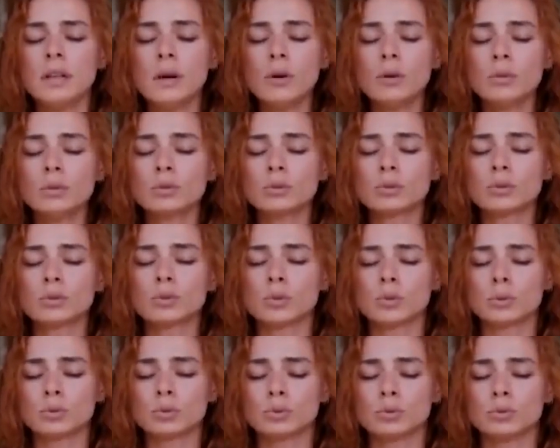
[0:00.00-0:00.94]
Ne
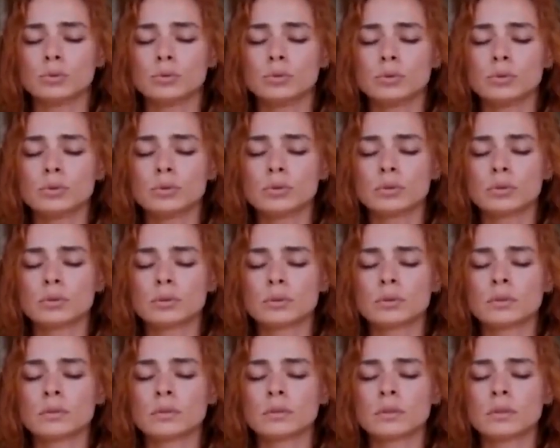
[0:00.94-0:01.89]
olursa olsun
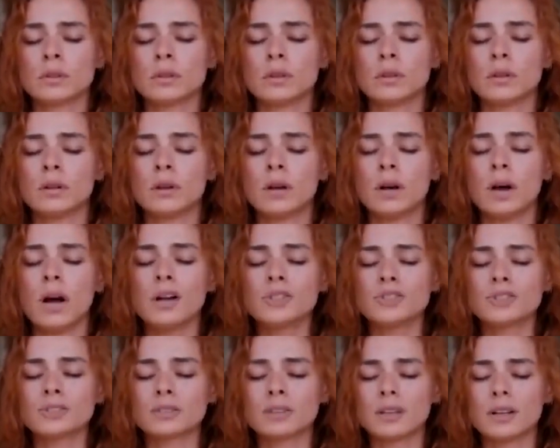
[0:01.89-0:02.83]

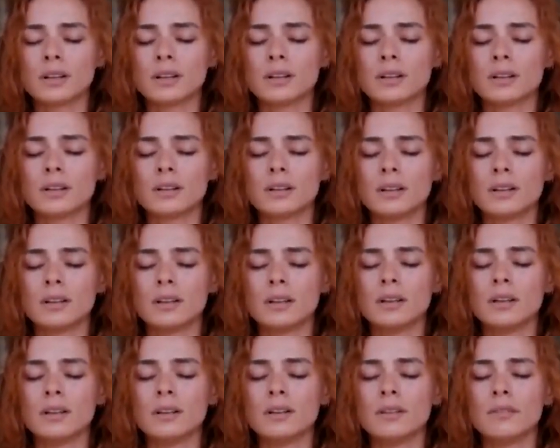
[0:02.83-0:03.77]
aşkla
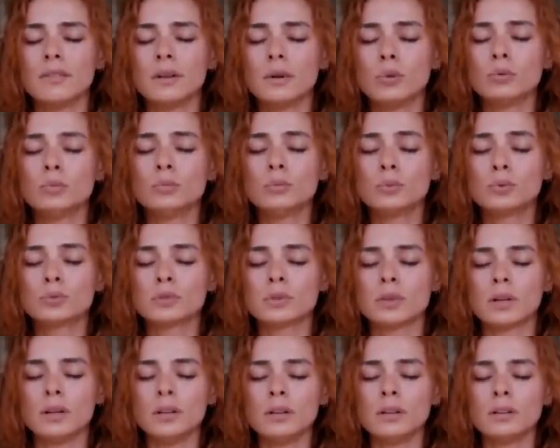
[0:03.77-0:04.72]
ve
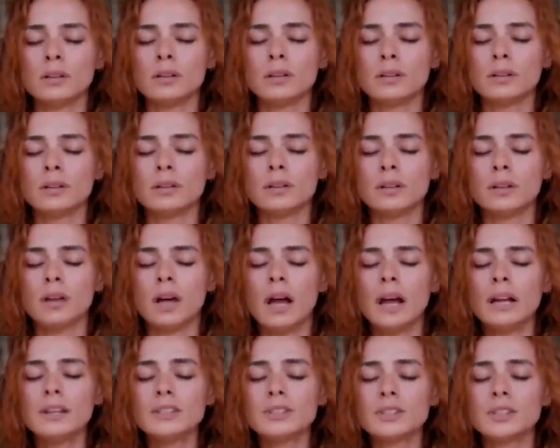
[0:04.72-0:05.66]
umutla
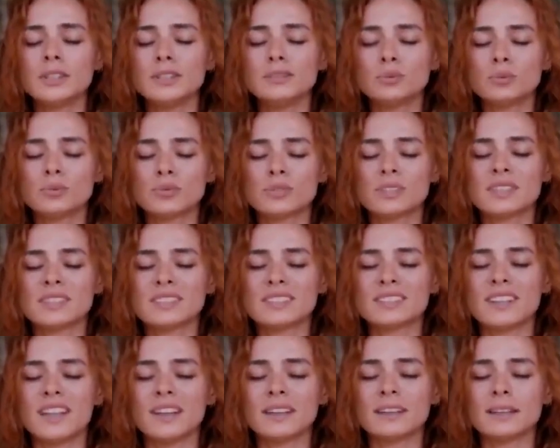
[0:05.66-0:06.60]
her şeyin
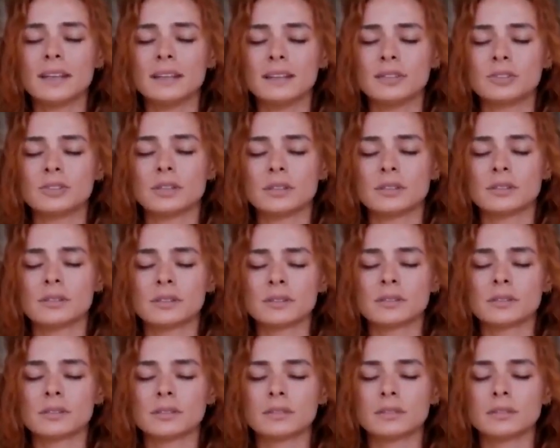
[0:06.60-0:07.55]
üstesinden geleceğiz.
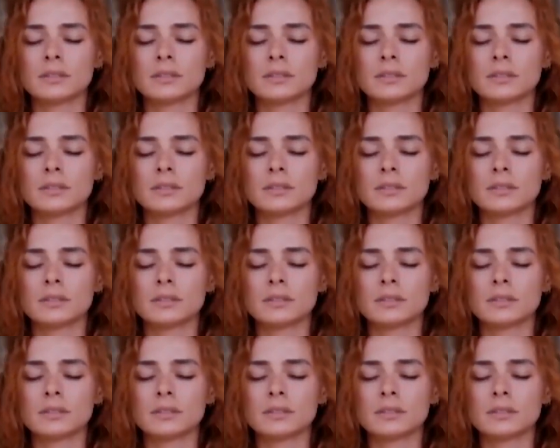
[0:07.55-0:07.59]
